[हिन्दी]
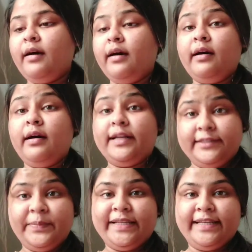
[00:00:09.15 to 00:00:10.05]

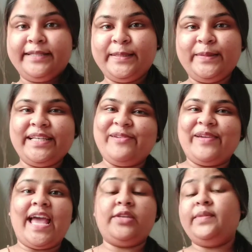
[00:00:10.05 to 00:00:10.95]
आज मैं देर से उठी
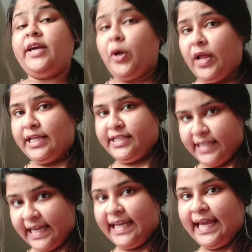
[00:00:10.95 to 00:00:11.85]
क्योंकि आज मेरा कॉलेज
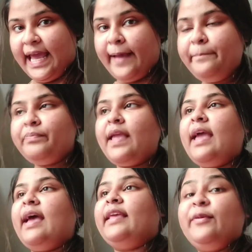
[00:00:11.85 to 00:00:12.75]
नहीं है
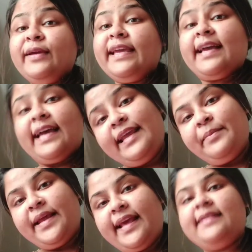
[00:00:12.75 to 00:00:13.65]
क्योंकि कल
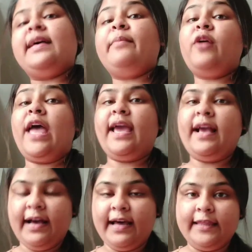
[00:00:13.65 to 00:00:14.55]
ही मेरे एग्जाम हुआ है
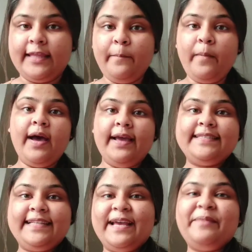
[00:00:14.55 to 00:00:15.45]
ख़त्म
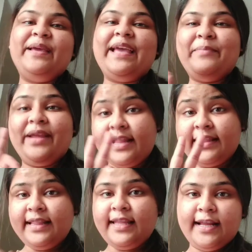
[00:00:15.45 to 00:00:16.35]
इसलिए अभी है मेरा
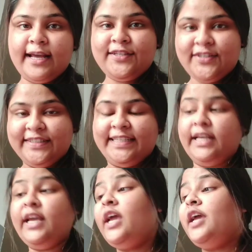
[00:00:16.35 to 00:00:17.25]
तीन दिन का
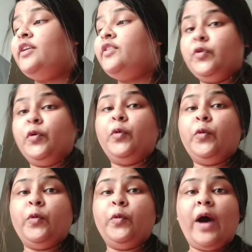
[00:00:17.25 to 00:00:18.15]
छुट्टी सो
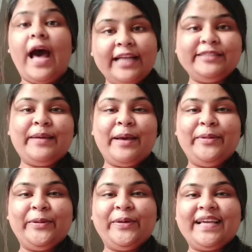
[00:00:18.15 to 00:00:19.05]
so, आज मैं
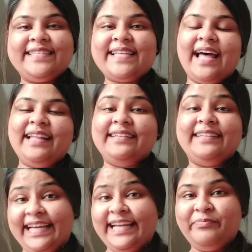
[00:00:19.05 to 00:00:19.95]
आप लोगों के साथ
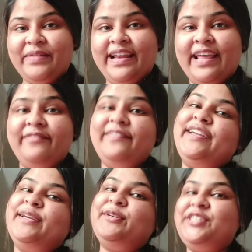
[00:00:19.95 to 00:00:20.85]
अ डे इन माई लाइफ
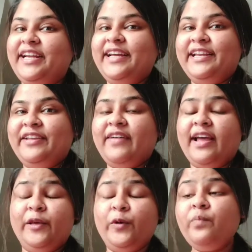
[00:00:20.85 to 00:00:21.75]
वीडियो शेयर करने
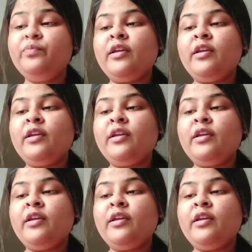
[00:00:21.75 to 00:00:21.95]
वाली हूँ